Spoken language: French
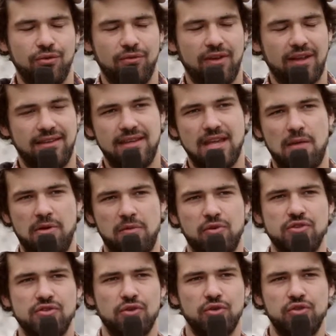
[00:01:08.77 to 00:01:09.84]
Vertical
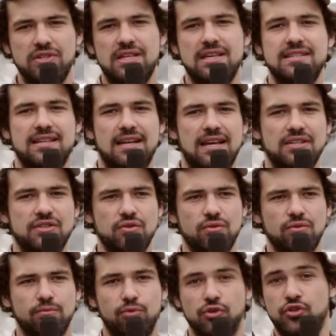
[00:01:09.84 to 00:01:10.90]
Emosson, utiliser
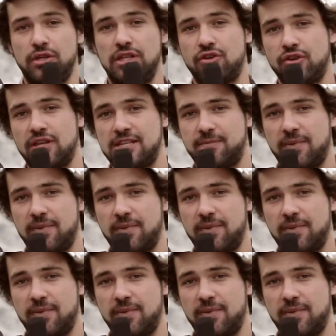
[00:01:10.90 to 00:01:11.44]
l'installation. Pour ceux qui ne connaissent